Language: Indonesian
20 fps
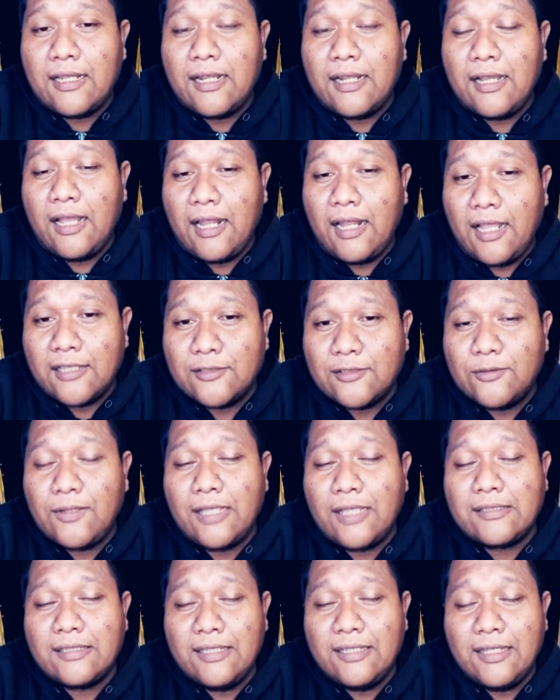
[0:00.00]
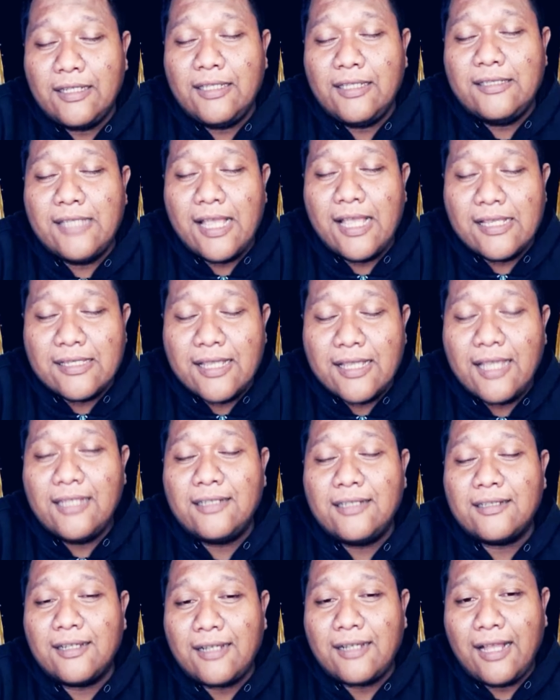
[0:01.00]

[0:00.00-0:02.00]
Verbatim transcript: secara nggak langsung asli yang ngijazain